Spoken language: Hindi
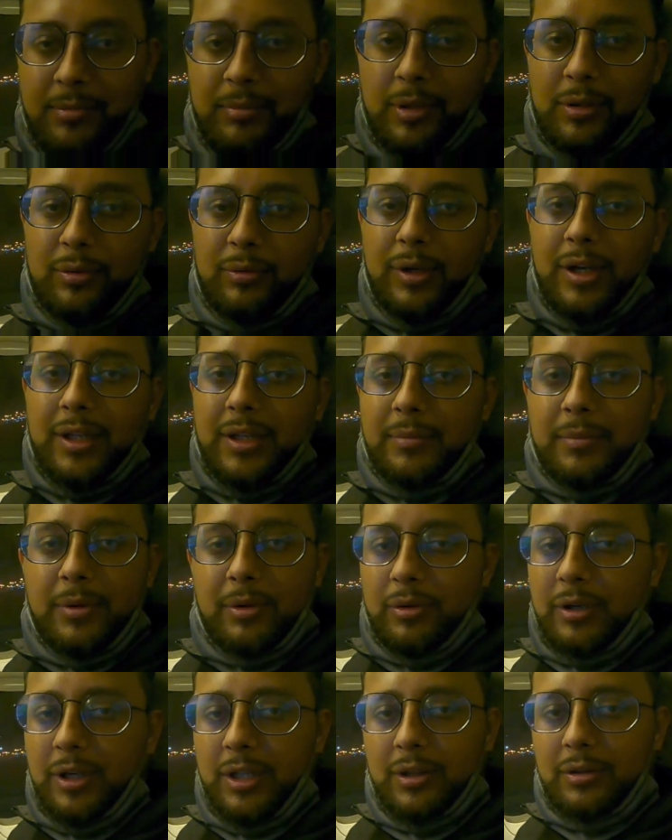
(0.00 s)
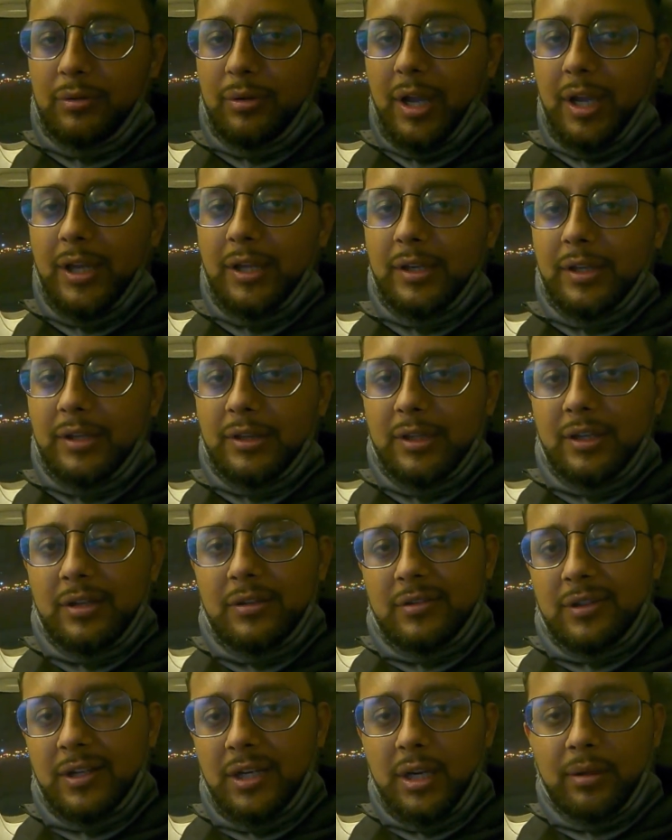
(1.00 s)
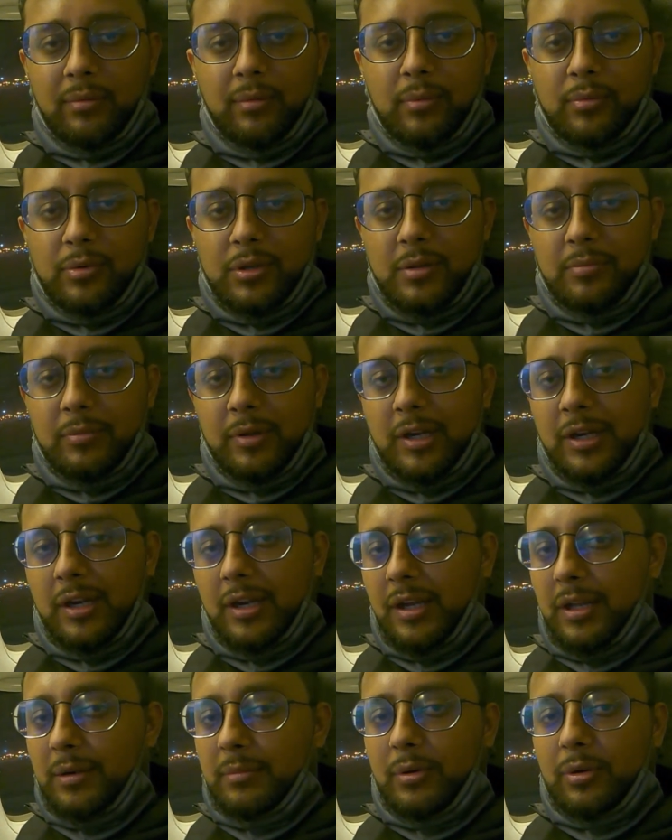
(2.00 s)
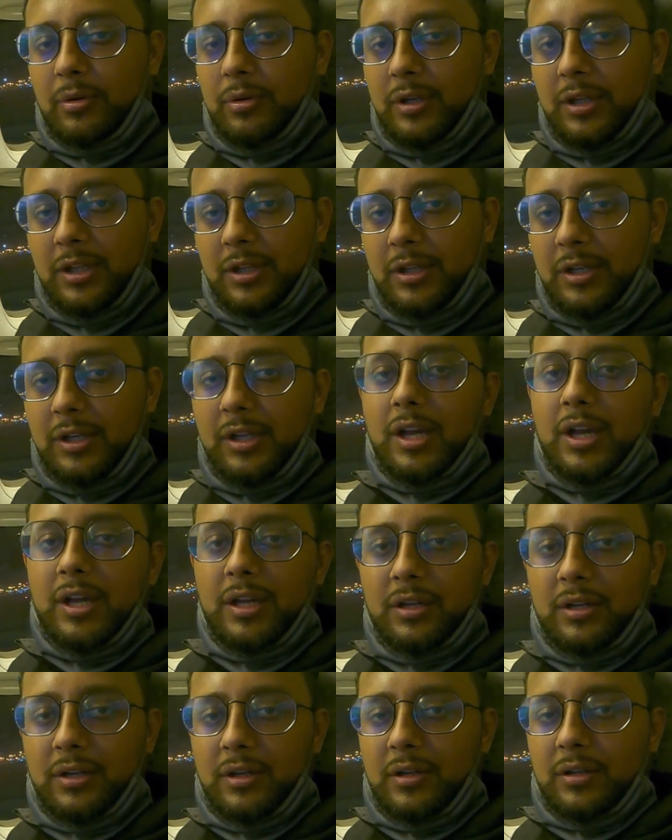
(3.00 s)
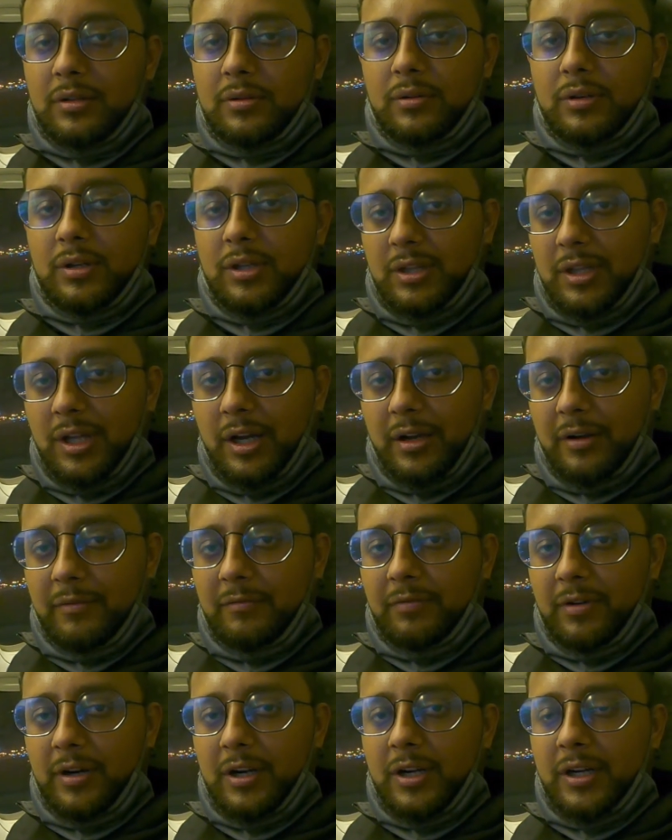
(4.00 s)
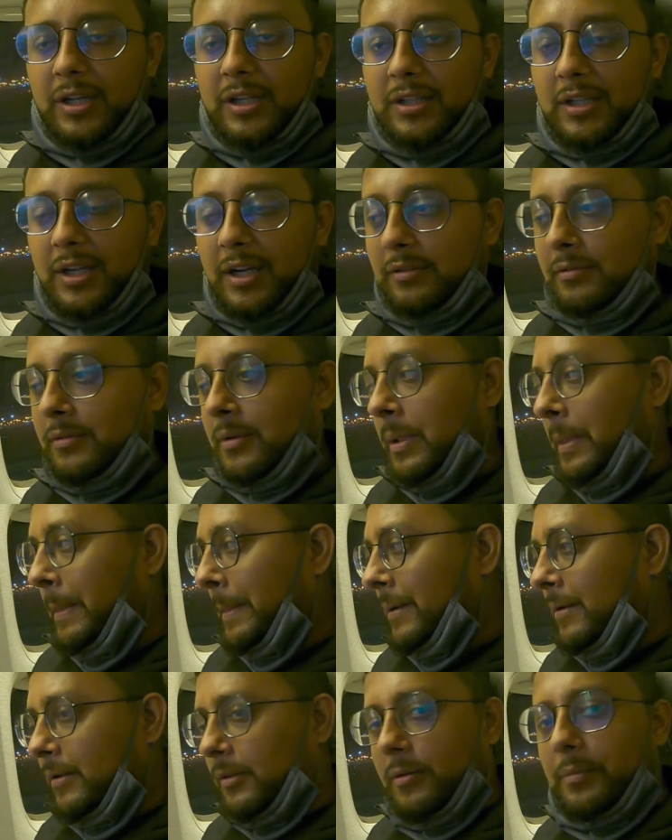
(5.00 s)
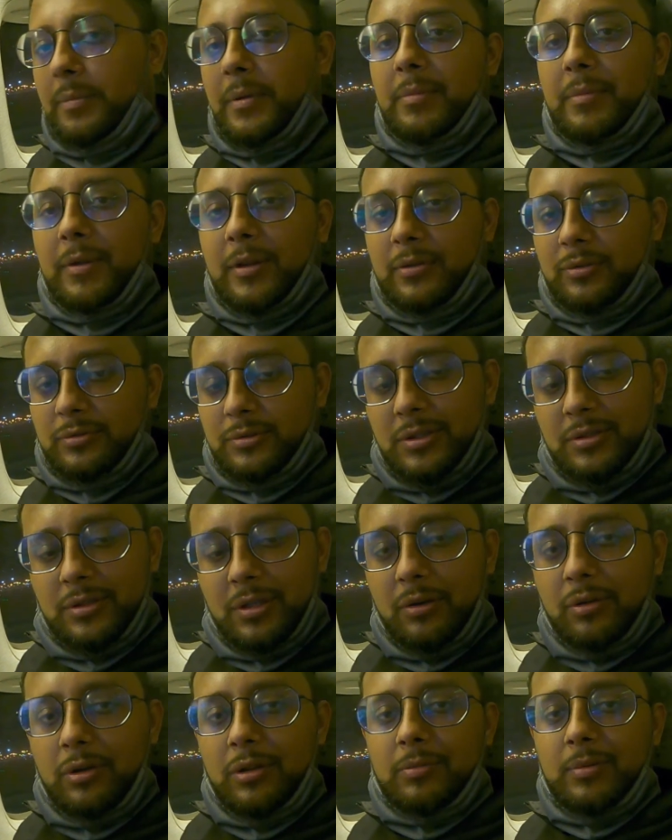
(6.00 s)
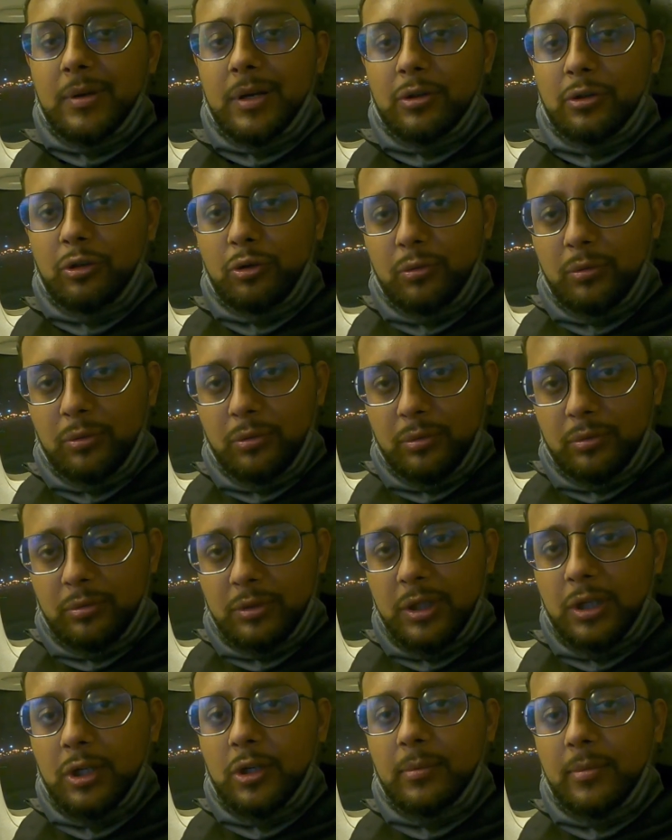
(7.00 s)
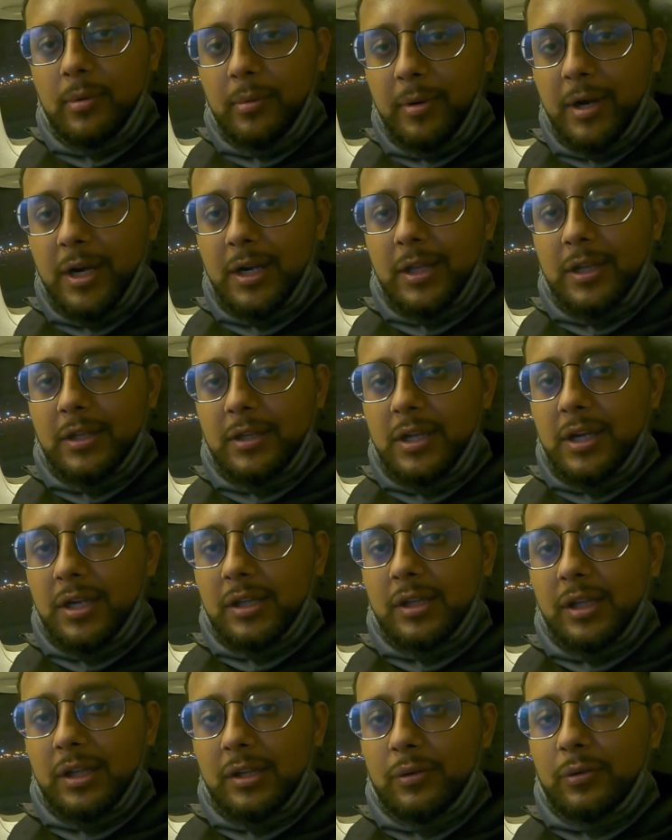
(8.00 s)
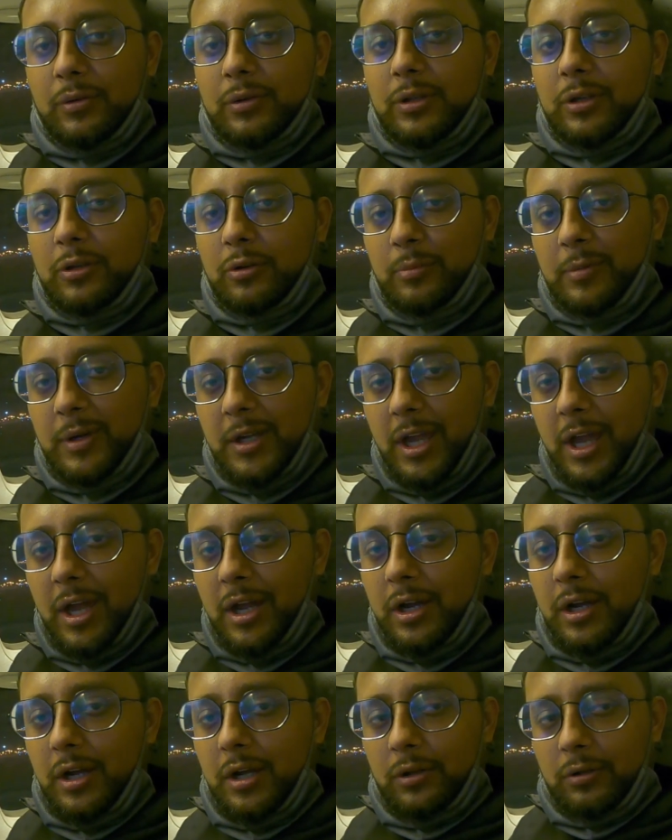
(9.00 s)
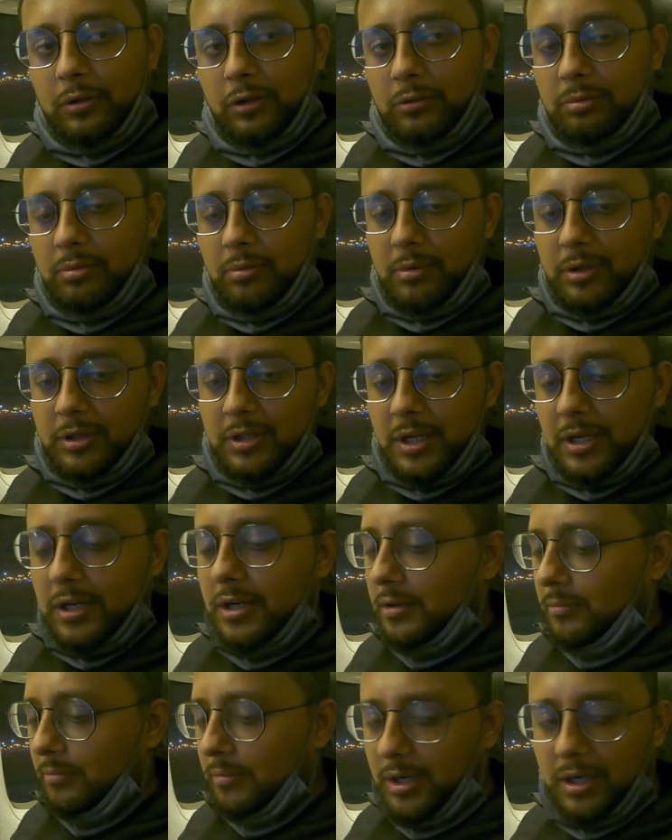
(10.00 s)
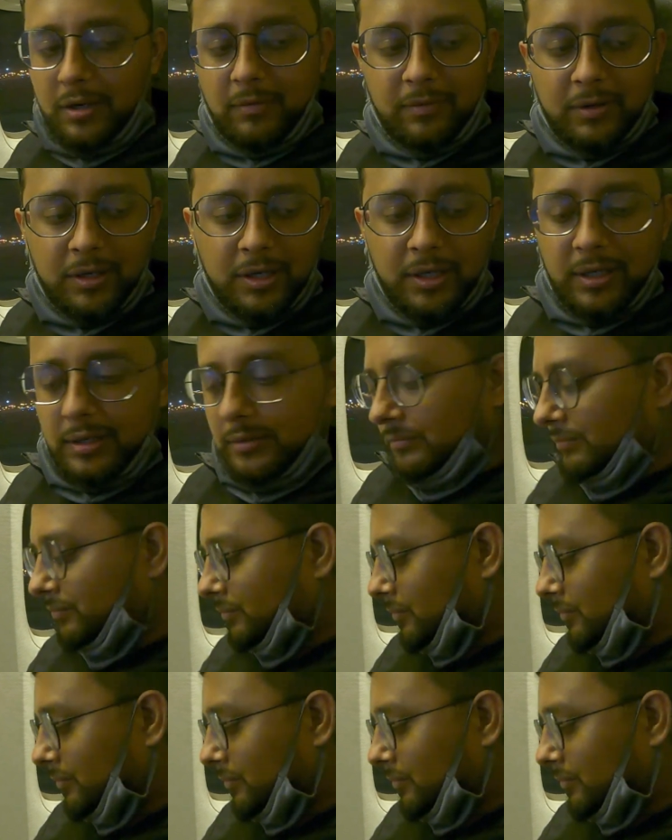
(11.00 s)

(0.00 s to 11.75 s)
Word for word: में जब मैं सो रहा था मेरे को नींद तो आई नहीं तीन सीटें भी मुझे मिली लेकिन मेरे को नींद नहीं आई क्योंकि इतना कंफर्ट नहीं था तो फिर मैंने सोचा चलो इस बार दो सीटों में बैठ के देखते हैं दो सीटों में क्या है तो इसमें बस ये बेनिफिट है